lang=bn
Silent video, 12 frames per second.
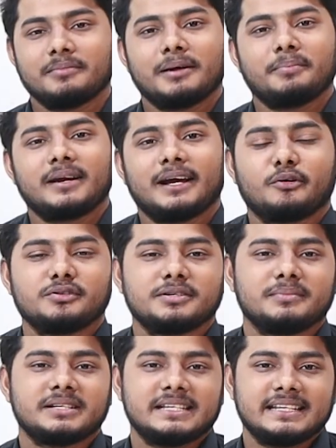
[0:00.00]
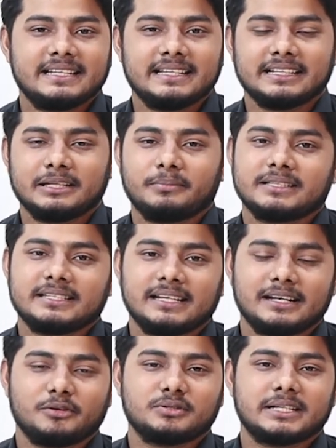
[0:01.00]
সামনে আপনারা এখন যে মেশিনটি দেখতে পাচ্ছেন
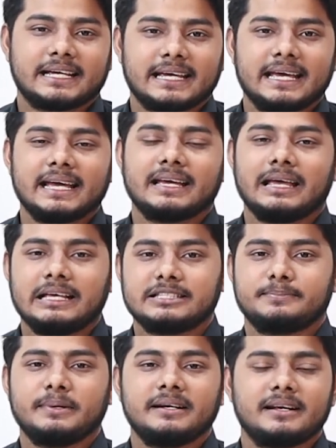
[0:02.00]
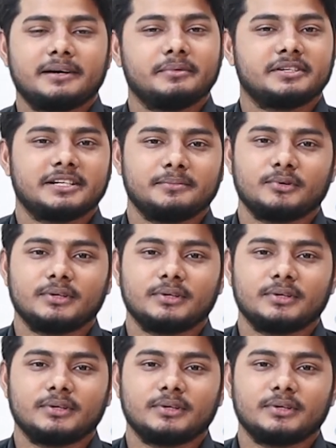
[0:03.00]
এটা হচ্ছে কেক স্পিন্ডার মেশিন